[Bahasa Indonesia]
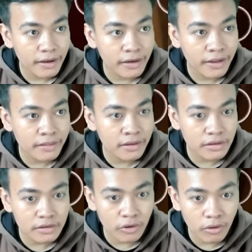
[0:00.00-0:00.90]
Regen ke
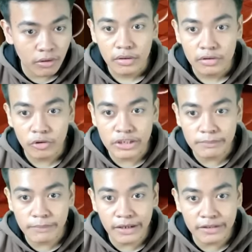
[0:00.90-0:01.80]
tong. Tong yang
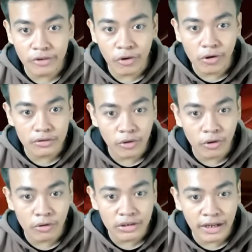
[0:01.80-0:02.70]
mana? Tong,
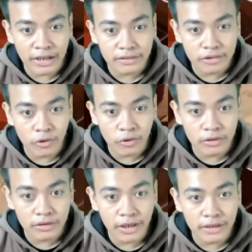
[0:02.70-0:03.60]
tongkat
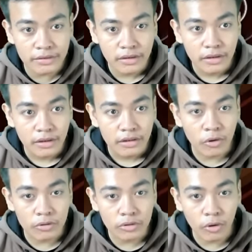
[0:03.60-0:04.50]
tongkat
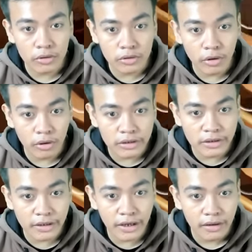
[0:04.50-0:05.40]
tong, Tong, tong, tong. Ini
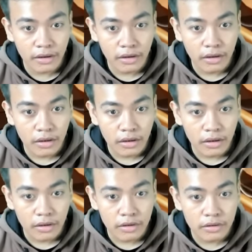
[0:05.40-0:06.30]
kah?
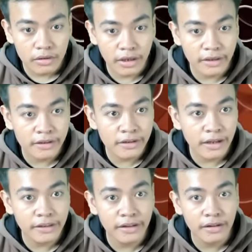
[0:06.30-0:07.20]
Enggak ya, ini
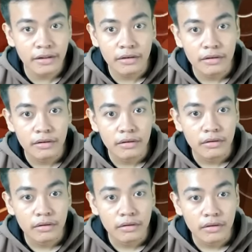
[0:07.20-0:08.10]
katel.
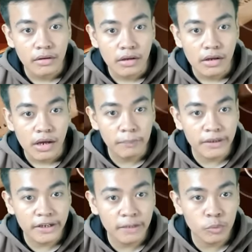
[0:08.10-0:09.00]
Apa
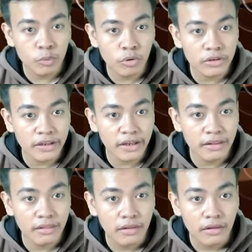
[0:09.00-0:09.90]
ada petunjuk nih
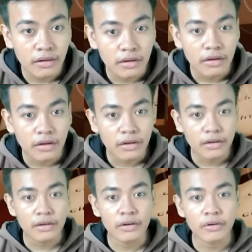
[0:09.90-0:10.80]
guys?
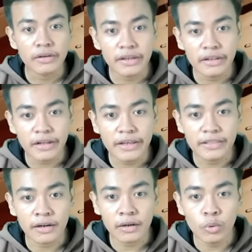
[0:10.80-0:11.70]
Oke, ini kayak
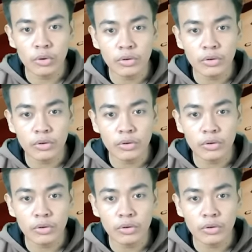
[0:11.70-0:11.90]
jeruk.